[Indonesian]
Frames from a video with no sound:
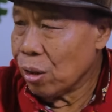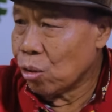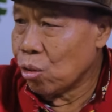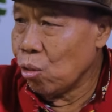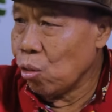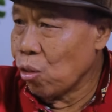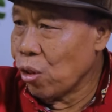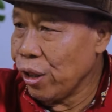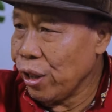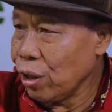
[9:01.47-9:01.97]

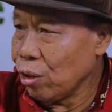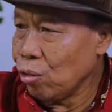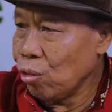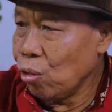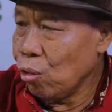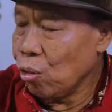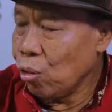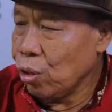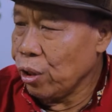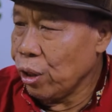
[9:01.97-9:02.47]
duri
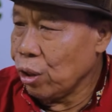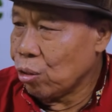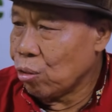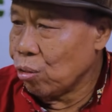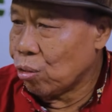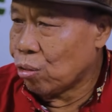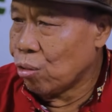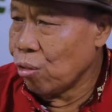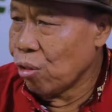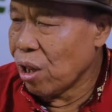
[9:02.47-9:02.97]
itu
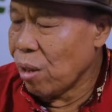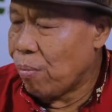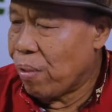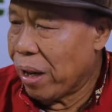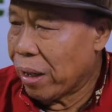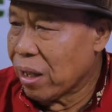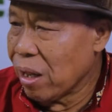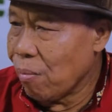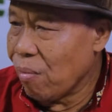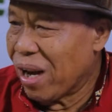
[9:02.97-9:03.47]
itu duri
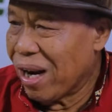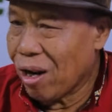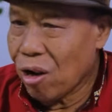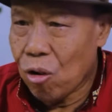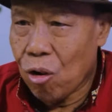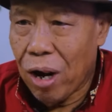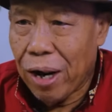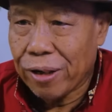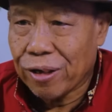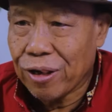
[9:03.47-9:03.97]
bagaimana
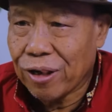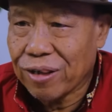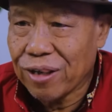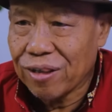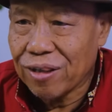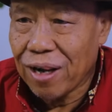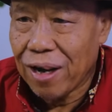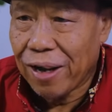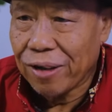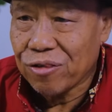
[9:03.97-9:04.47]
kok ada
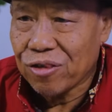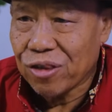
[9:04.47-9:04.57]
di tengah